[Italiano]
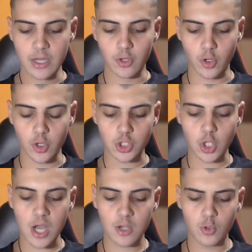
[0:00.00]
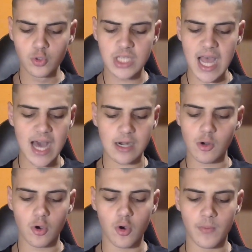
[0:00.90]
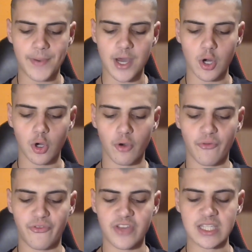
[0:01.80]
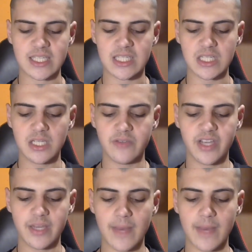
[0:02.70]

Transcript: non osò accusarlo con parole offensive,